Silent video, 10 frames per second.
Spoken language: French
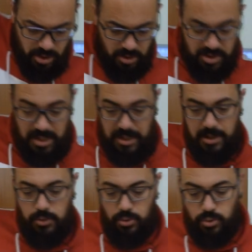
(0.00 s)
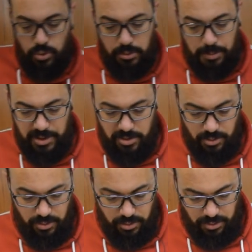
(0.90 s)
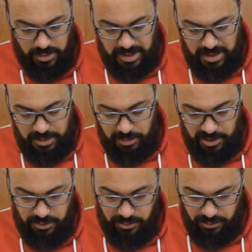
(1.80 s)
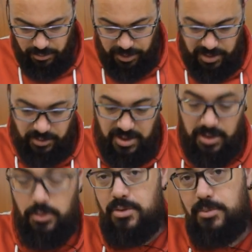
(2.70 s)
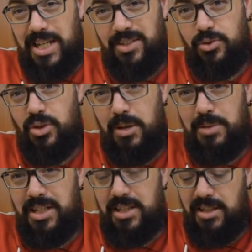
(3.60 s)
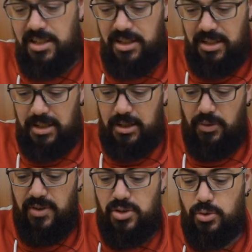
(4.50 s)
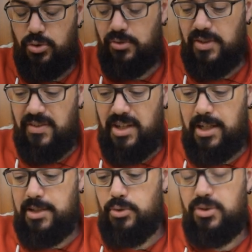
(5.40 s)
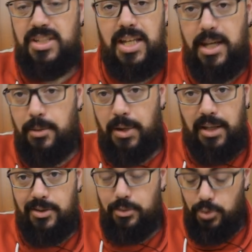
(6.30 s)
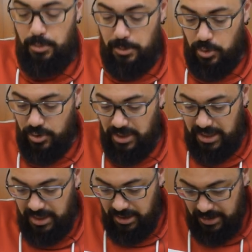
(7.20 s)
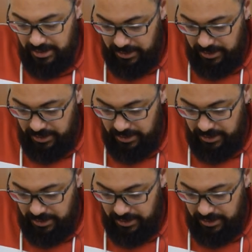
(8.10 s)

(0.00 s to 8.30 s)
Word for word: sens à laquelle on tourne, parce que, parce que, parce que sinon, ben, on n'aura pas les, on va se retrouver avec les deux tiers, par exemple, du même côté.